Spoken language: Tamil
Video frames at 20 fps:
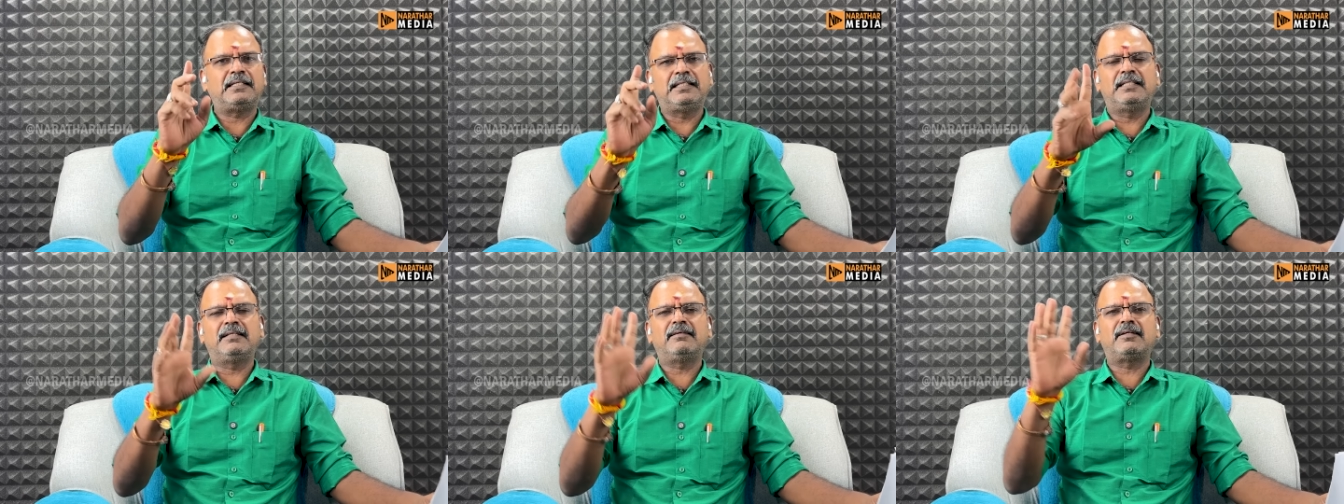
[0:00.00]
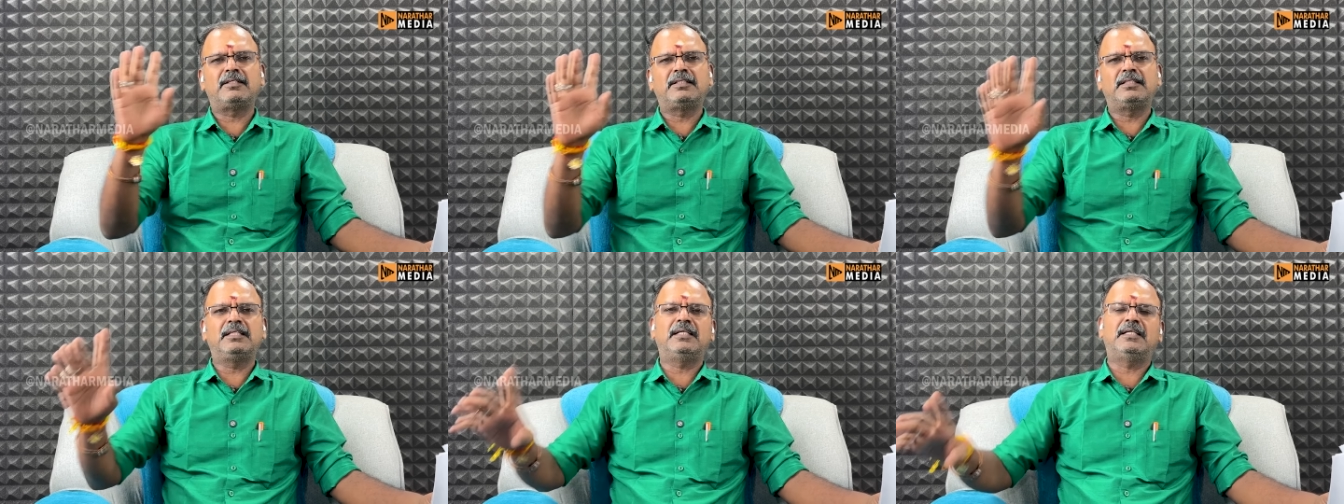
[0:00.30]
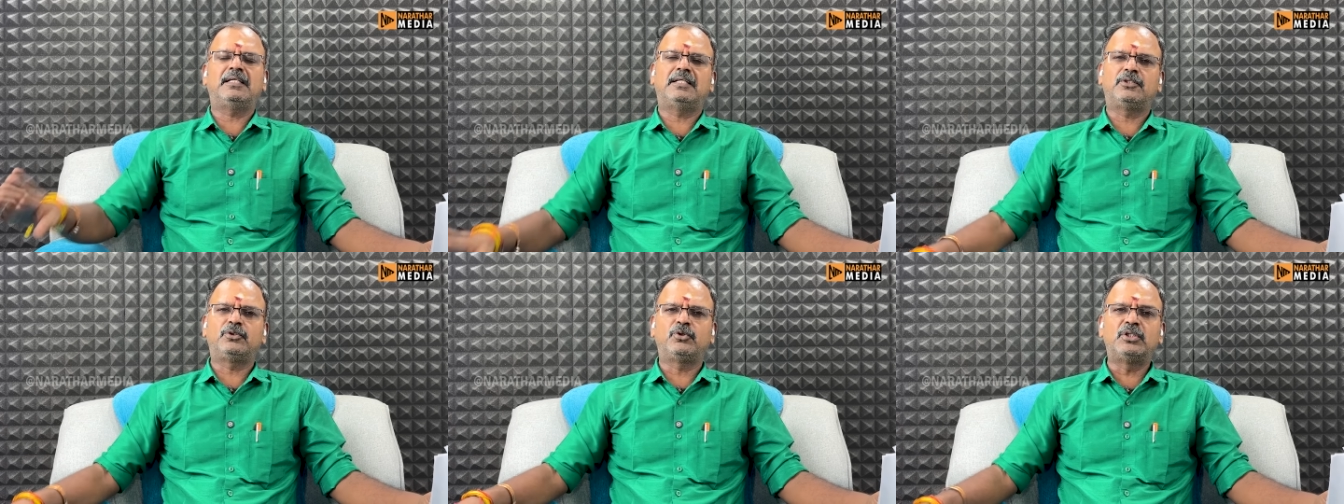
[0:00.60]
இது வந்து
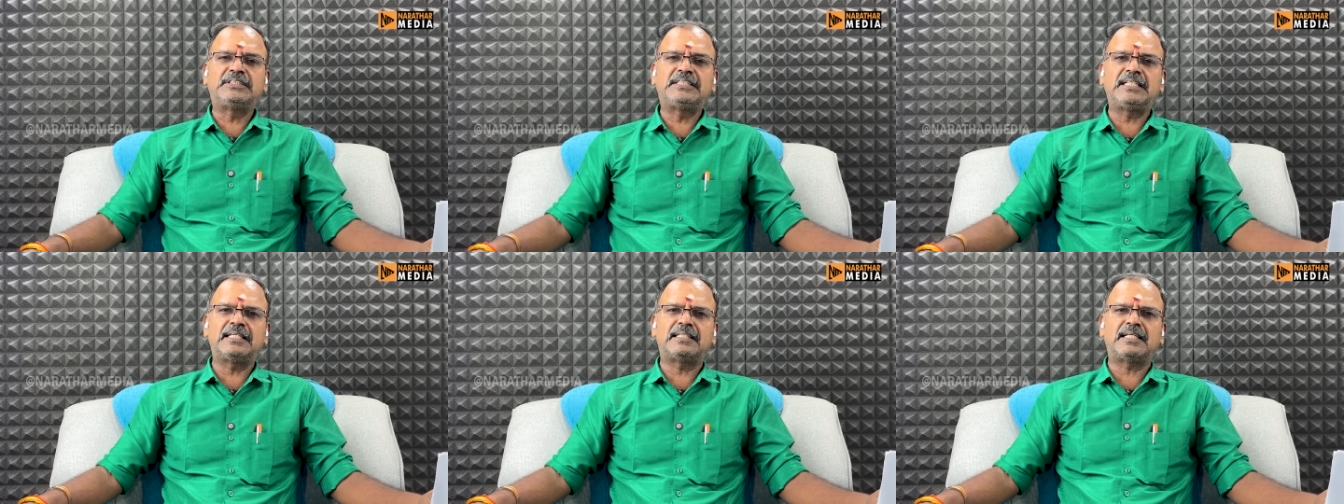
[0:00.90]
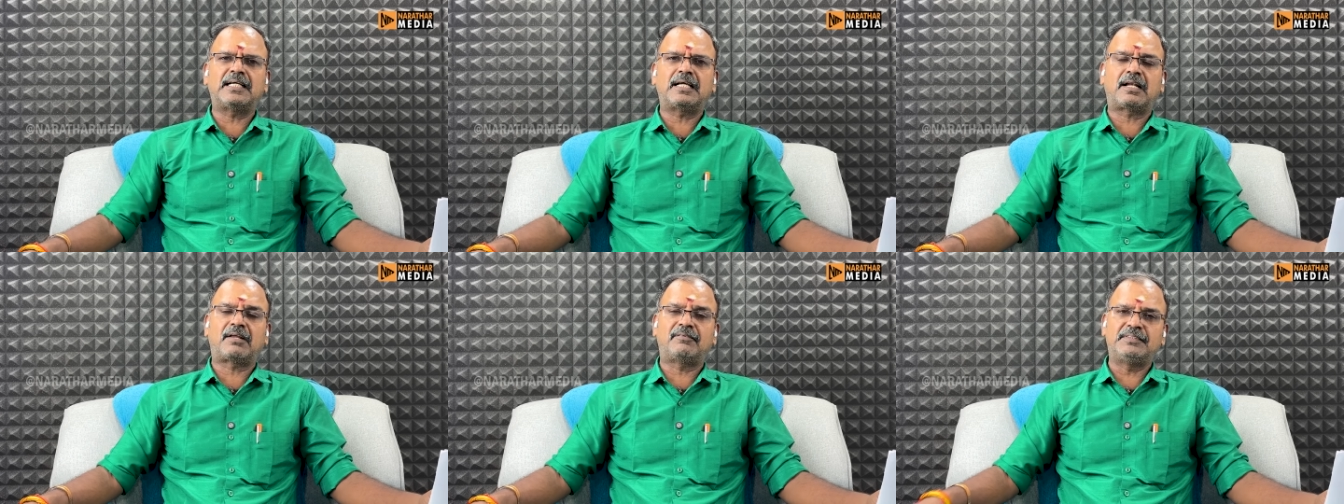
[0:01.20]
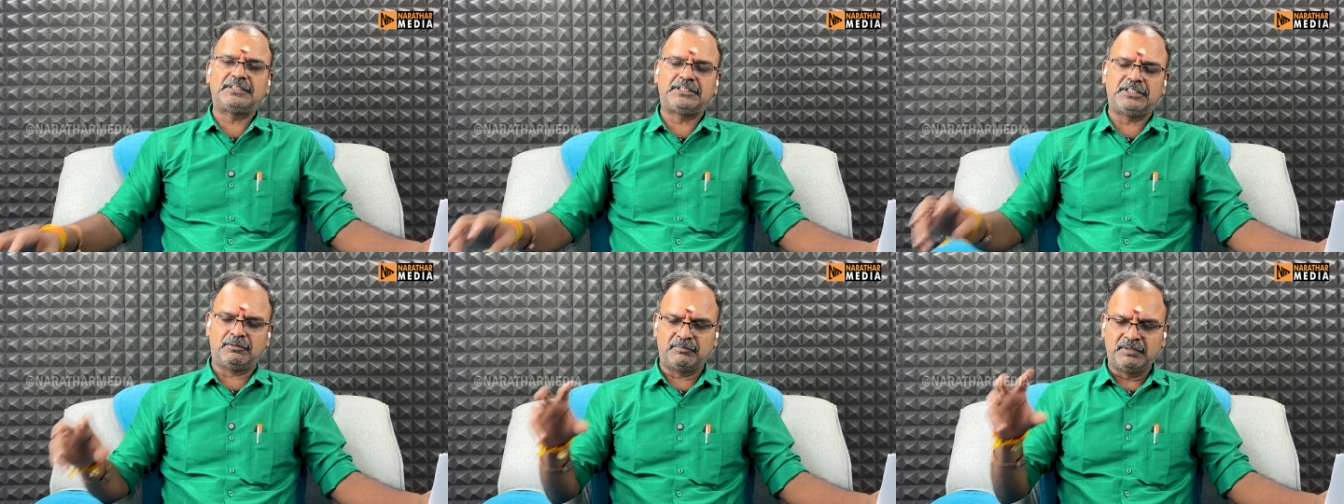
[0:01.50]
யோசிக்கத்தக்கிற
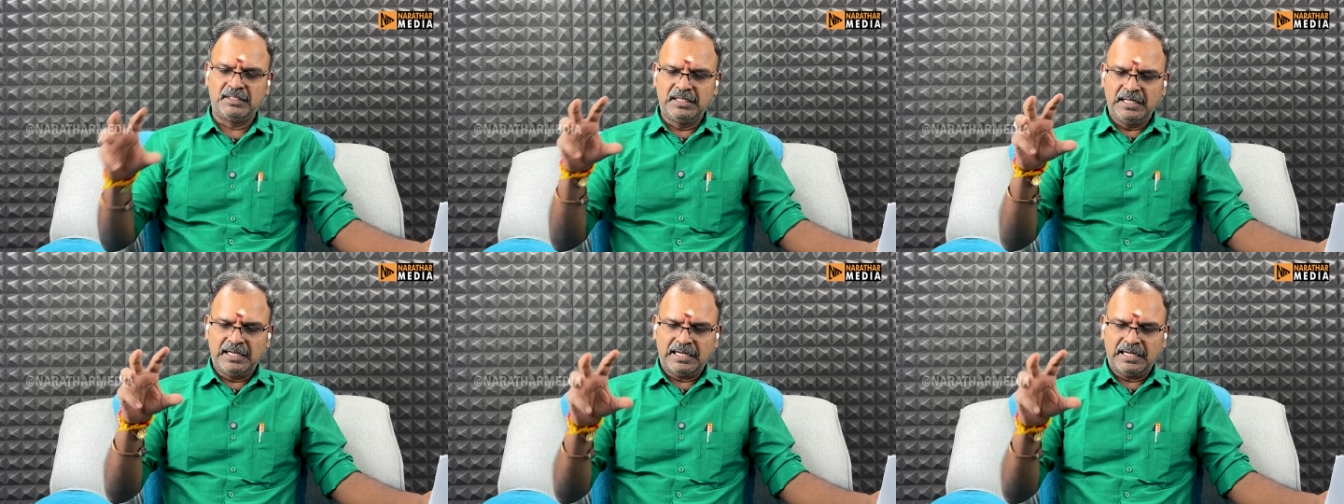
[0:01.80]
விஷயம்